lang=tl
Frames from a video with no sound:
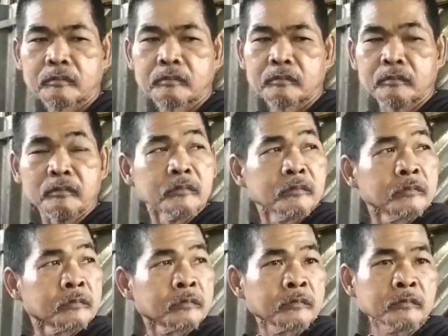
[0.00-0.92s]
Kailan
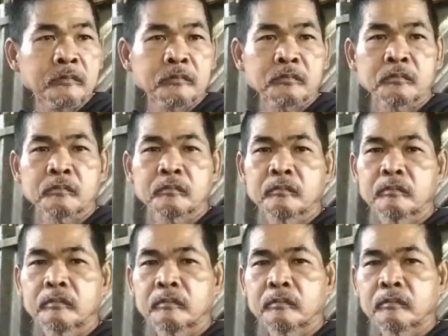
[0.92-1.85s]
sila pumunta dito?
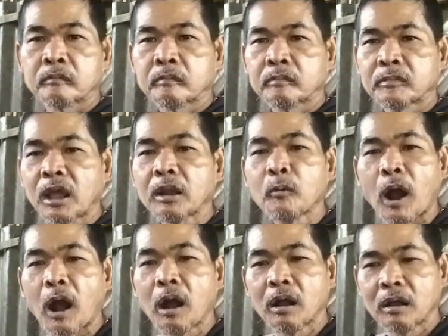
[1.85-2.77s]

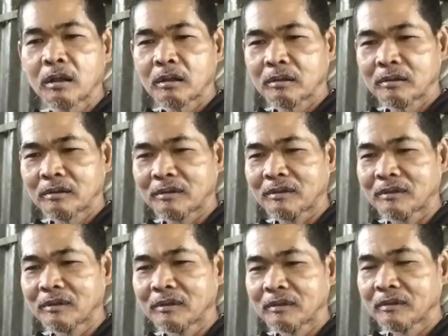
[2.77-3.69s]
Dalawa.
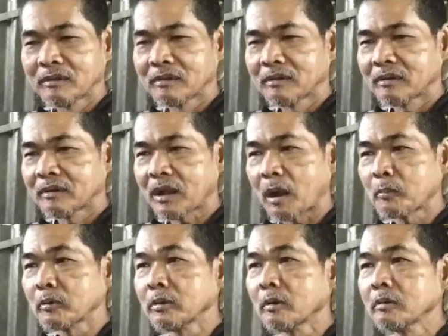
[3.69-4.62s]
Kahapon?
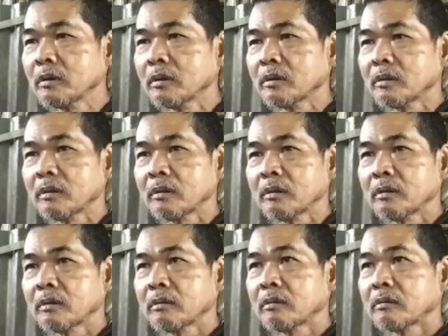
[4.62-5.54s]
Kahapon yun.
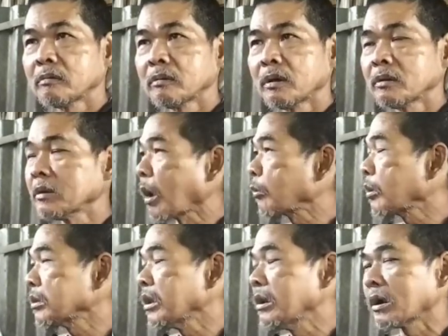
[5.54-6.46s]
Kahapon? Na,
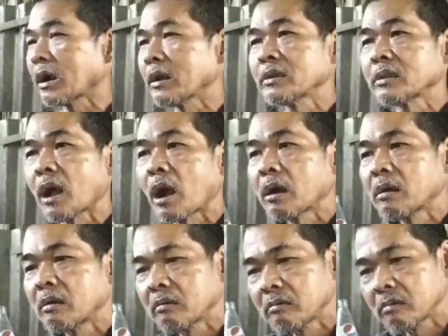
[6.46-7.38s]
Labra din ang alis na.
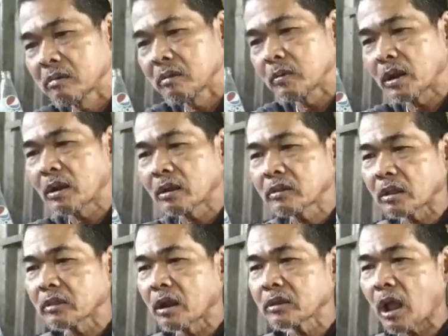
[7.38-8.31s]
Yun ang
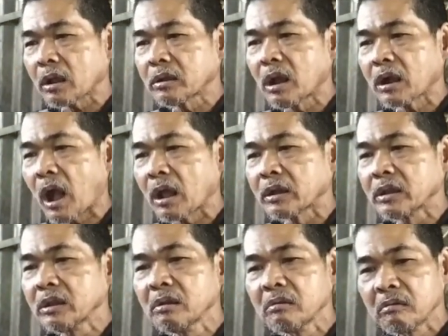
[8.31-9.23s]
nagdadala sa akin ng
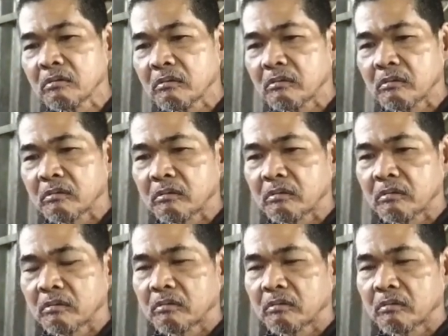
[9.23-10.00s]
Karin. Ay, kasi.